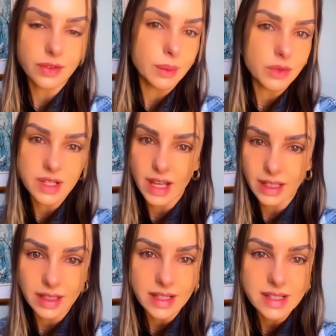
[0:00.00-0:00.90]
vamos
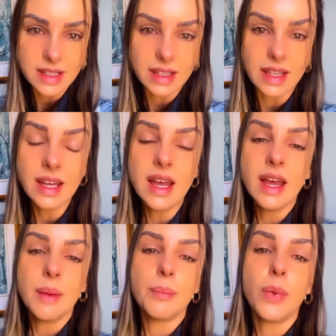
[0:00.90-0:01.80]
ainda decidir
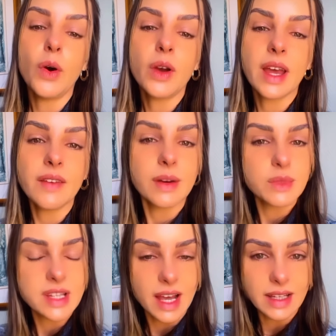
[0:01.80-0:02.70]
por que
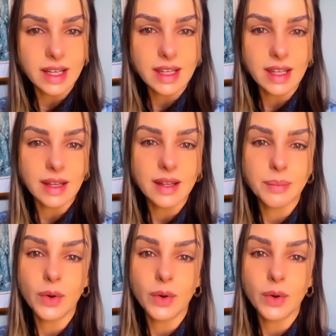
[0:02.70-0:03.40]
vamos sair daqui.